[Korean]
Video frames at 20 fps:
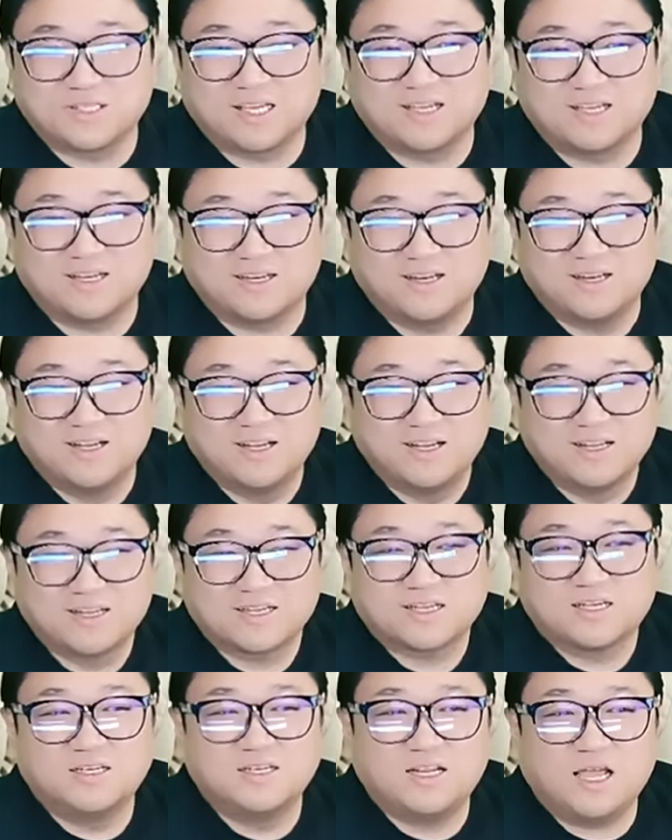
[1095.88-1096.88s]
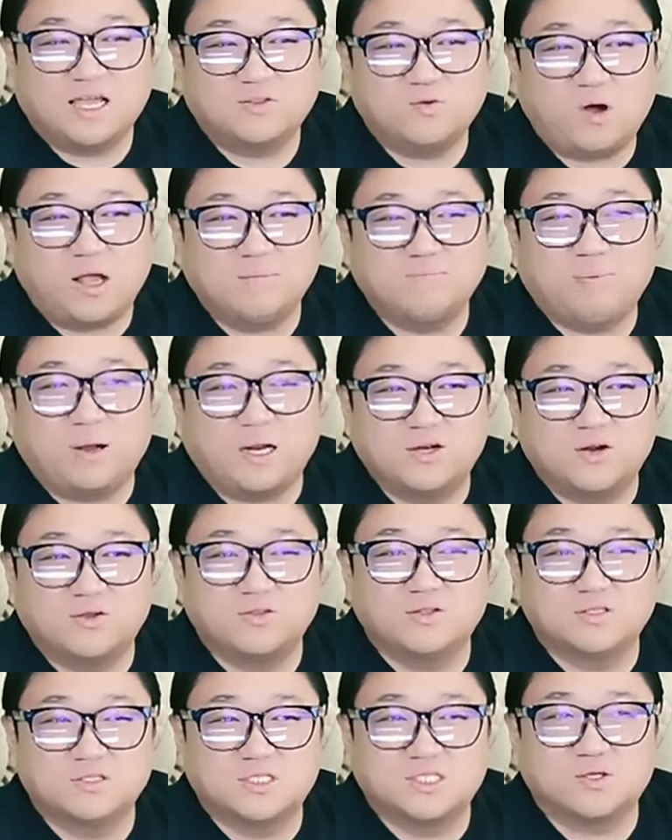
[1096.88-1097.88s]
세일. 그래도 안
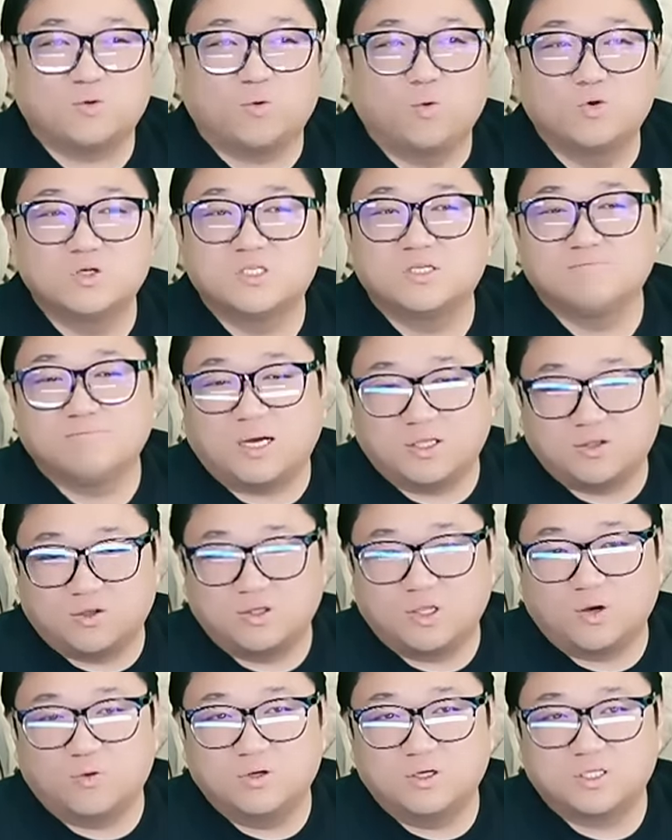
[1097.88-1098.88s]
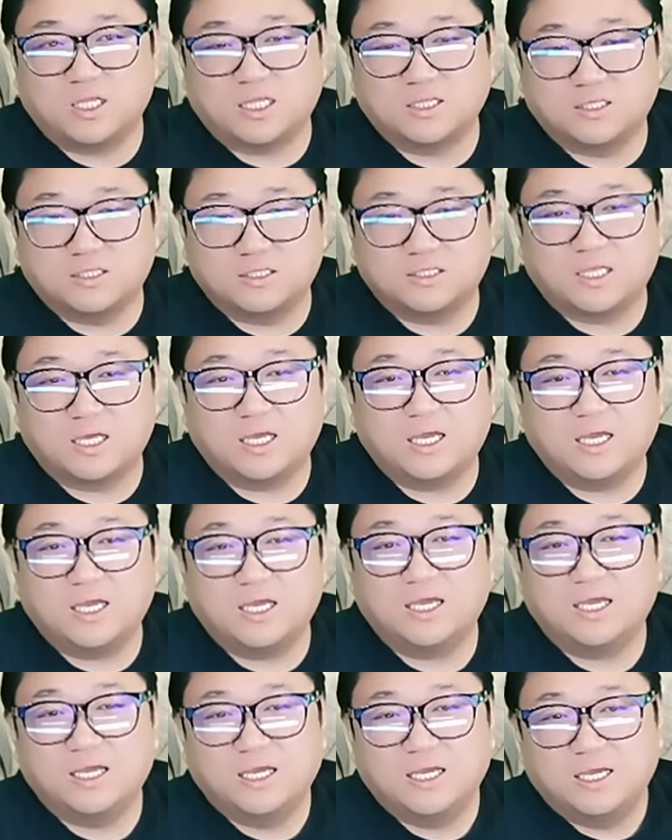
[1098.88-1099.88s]
팔렸는지 50만 원에
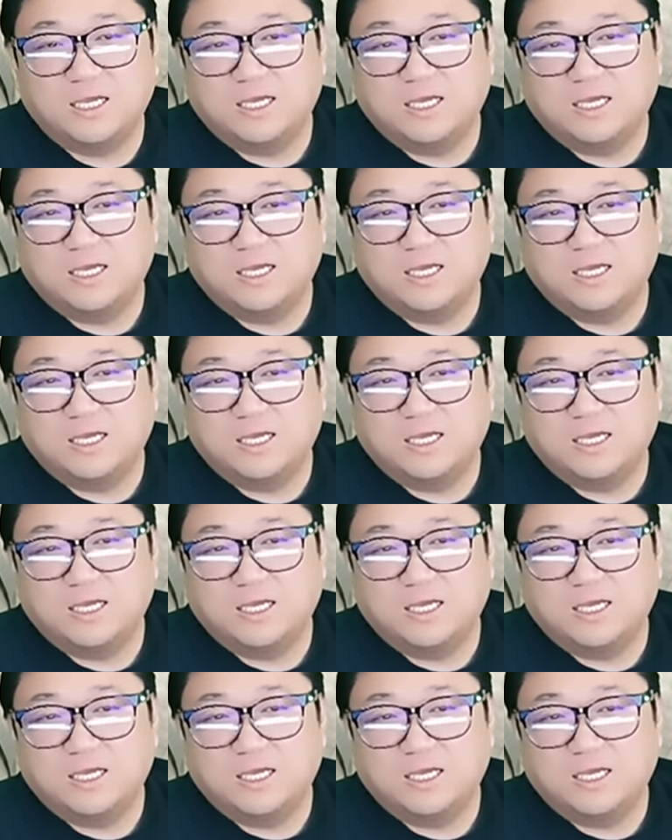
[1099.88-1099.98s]
올려놨는데